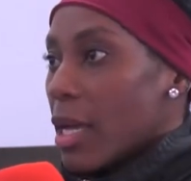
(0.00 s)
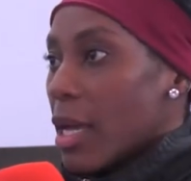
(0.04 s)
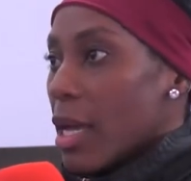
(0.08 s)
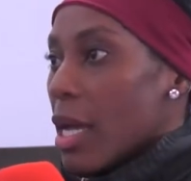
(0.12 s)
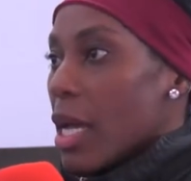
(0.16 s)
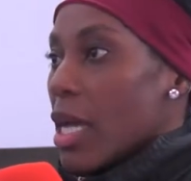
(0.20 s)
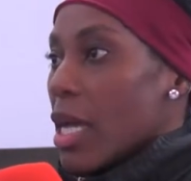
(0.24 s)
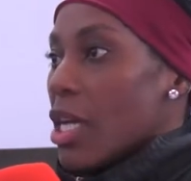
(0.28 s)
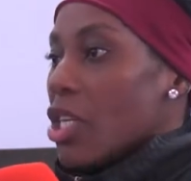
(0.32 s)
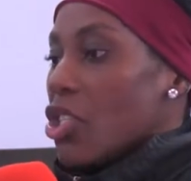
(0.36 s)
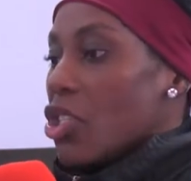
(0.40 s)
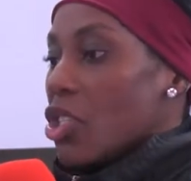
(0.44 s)

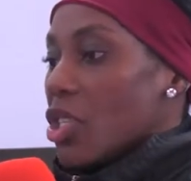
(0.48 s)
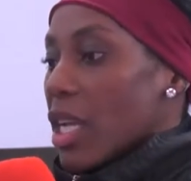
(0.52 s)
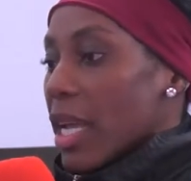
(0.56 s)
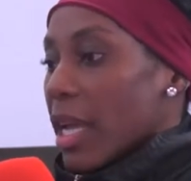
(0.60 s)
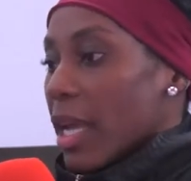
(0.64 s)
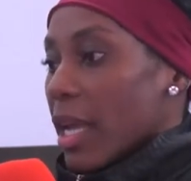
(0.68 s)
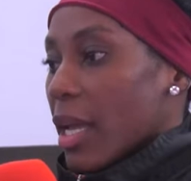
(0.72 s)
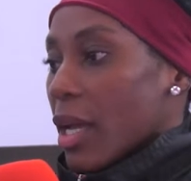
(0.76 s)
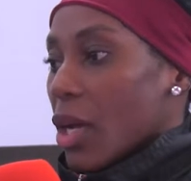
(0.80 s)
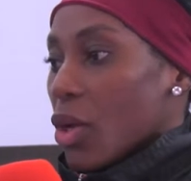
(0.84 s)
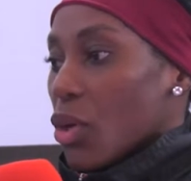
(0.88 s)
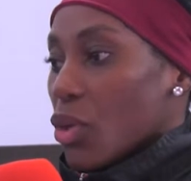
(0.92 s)
Mhm.
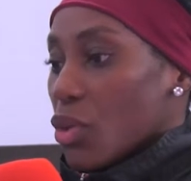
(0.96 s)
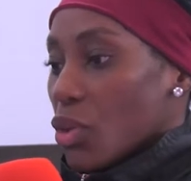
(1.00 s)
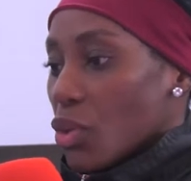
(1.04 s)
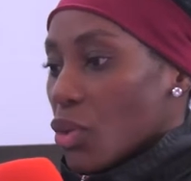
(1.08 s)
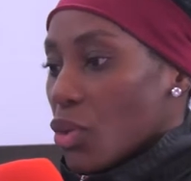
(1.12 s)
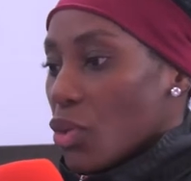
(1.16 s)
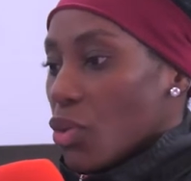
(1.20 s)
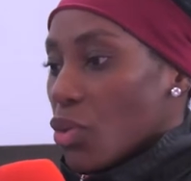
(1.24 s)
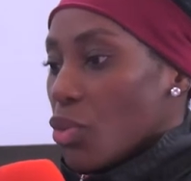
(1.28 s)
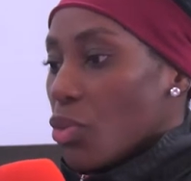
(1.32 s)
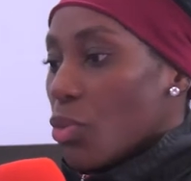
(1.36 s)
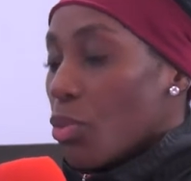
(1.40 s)
J'ai
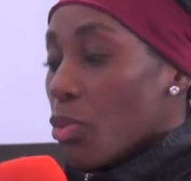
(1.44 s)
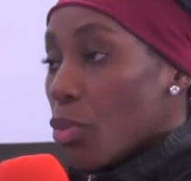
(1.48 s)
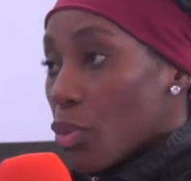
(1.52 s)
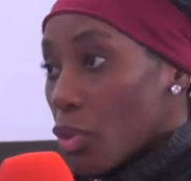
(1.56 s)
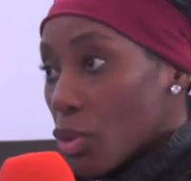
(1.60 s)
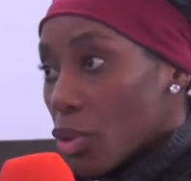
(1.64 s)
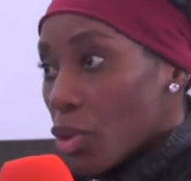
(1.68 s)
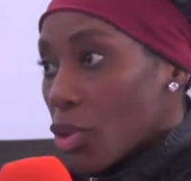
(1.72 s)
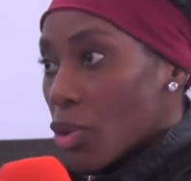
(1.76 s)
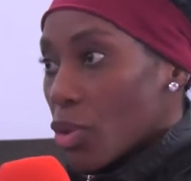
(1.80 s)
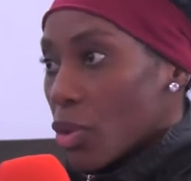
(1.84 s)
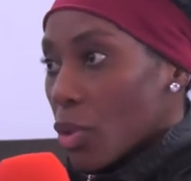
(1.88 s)
reçu une
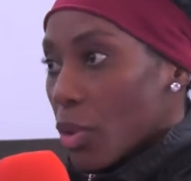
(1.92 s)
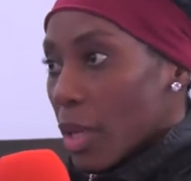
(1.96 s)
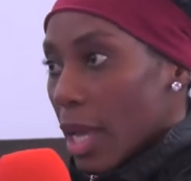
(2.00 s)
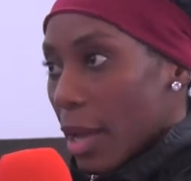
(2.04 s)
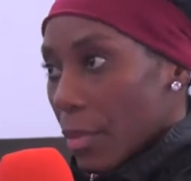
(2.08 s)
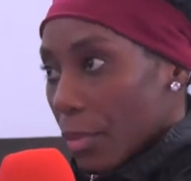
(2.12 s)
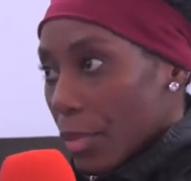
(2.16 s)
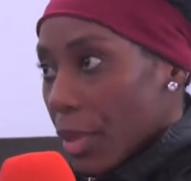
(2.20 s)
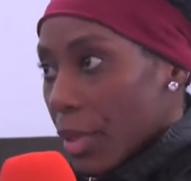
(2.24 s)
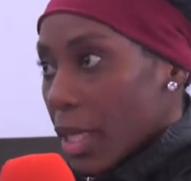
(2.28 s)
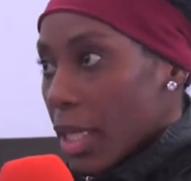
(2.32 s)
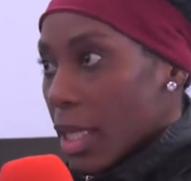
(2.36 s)
bourse
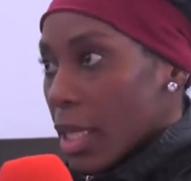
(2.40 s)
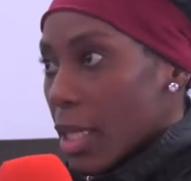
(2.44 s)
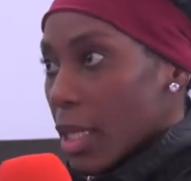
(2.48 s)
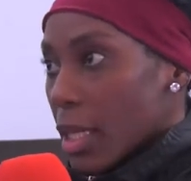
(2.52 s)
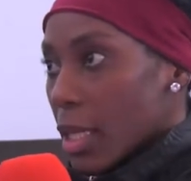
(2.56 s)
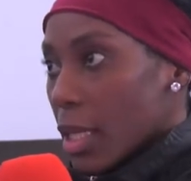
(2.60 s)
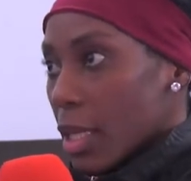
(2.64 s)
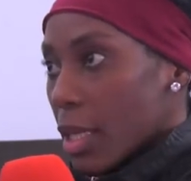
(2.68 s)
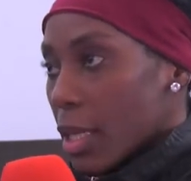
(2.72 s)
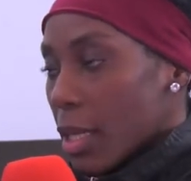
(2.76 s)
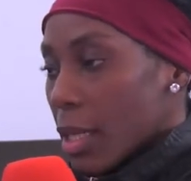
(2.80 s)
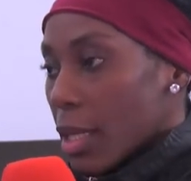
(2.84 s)

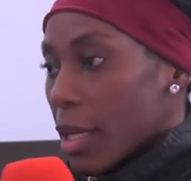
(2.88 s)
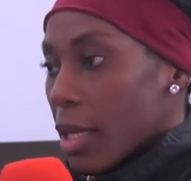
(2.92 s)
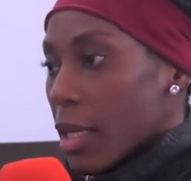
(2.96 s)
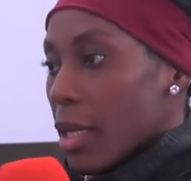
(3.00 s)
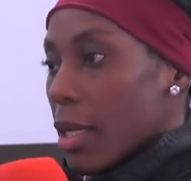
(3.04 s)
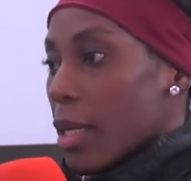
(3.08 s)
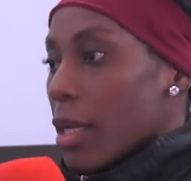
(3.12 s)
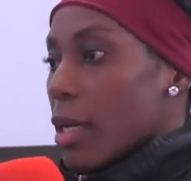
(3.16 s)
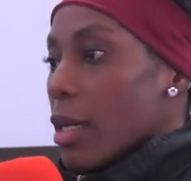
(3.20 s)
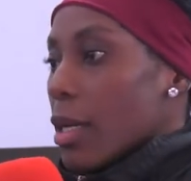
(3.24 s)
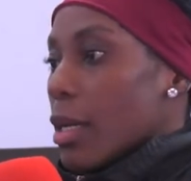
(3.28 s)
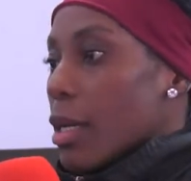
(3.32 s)
olympique.
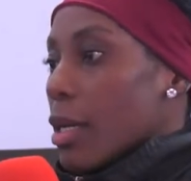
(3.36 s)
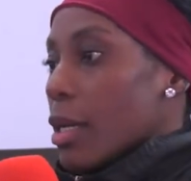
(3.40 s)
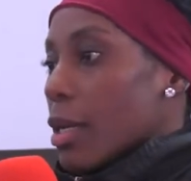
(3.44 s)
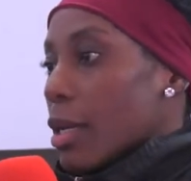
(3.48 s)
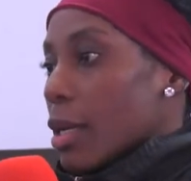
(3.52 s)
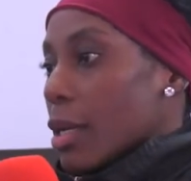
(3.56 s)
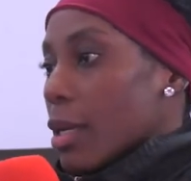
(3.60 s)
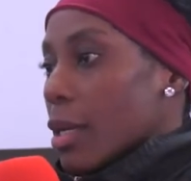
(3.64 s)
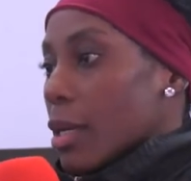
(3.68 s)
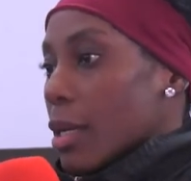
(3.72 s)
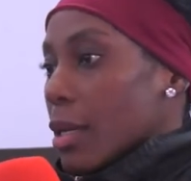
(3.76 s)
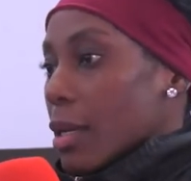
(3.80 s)

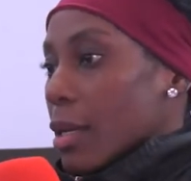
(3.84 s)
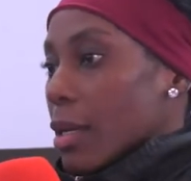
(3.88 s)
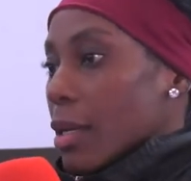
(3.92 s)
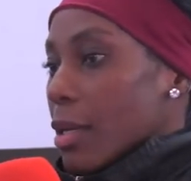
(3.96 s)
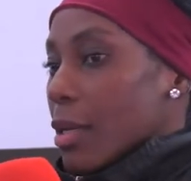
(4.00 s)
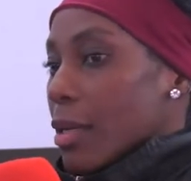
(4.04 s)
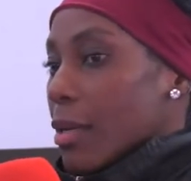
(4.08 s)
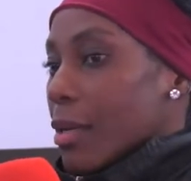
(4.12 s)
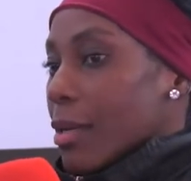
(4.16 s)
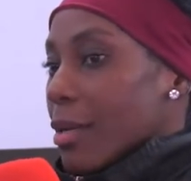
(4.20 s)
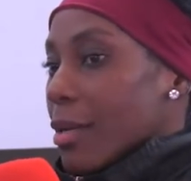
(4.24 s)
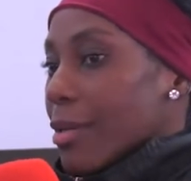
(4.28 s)

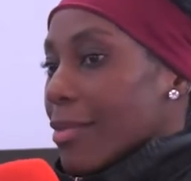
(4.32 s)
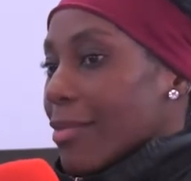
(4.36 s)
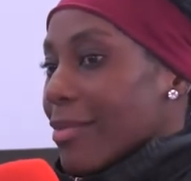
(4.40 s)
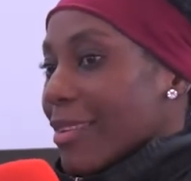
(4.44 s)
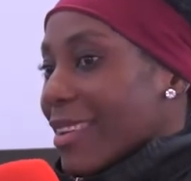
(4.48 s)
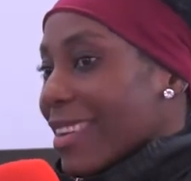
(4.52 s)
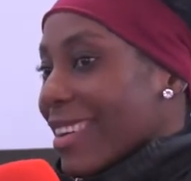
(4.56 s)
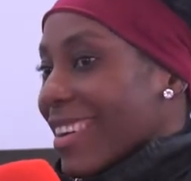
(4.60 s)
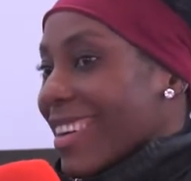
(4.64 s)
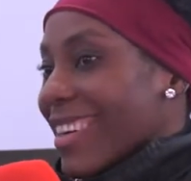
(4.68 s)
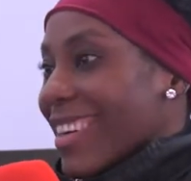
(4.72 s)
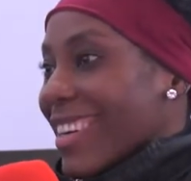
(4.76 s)
Et
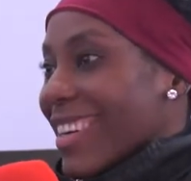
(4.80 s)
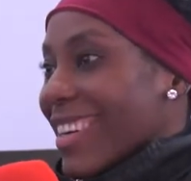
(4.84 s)
voilà.